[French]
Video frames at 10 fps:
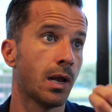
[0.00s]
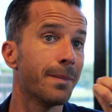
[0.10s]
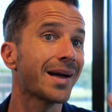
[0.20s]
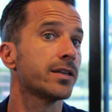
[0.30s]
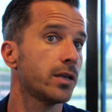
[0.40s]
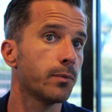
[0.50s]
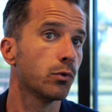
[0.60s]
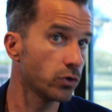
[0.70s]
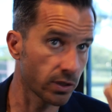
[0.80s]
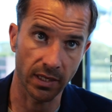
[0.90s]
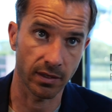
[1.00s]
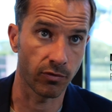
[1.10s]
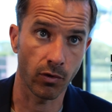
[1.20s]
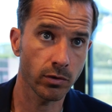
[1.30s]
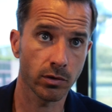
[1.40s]
la marque des Diables Rouges est très
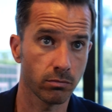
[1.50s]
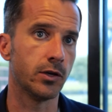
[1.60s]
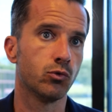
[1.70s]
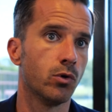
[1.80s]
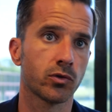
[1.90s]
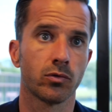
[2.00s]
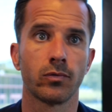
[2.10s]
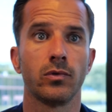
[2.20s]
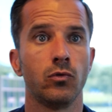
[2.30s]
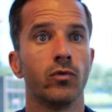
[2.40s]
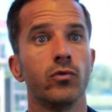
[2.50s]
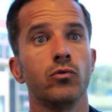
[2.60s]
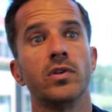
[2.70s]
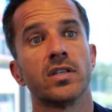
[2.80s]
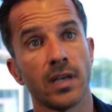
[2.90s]
très forte. Les joueurs sont
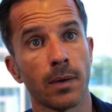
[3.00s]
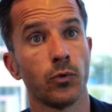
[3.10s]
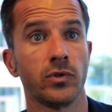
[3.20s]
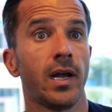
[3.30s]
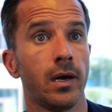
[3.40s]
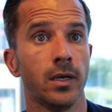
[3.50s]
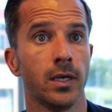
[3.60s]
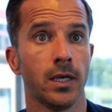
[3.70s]
devenus des stars mondiales.